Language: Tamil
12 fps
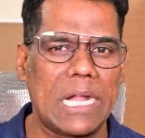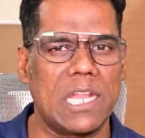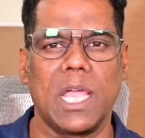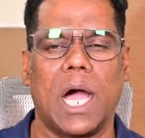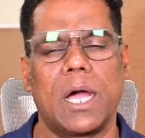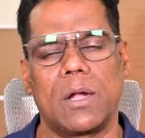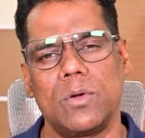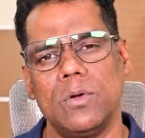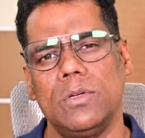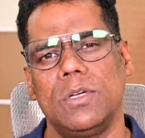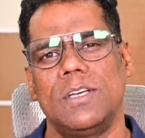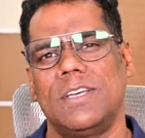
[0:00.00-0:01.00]
லேண்டிங்
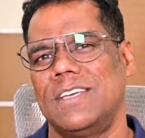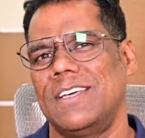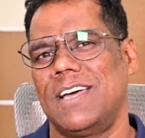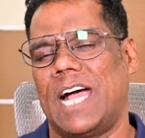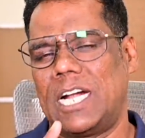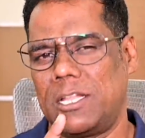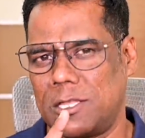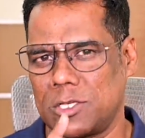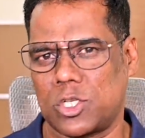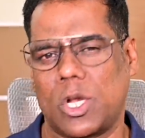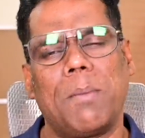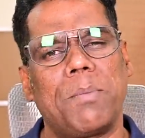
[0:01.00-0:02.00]
ஆகணும் அடுத்த
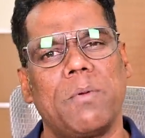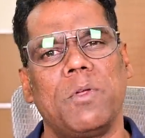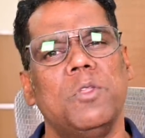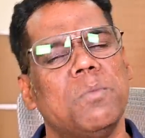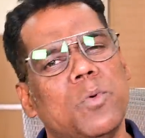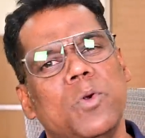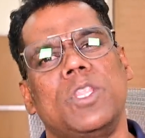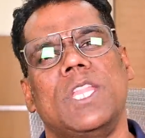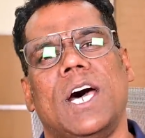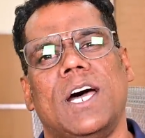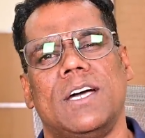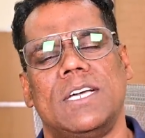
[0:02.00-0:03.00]
ஸ்டாப்பை வந்து மூணு
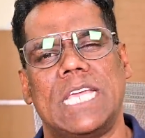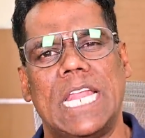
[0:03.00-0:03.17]
தான்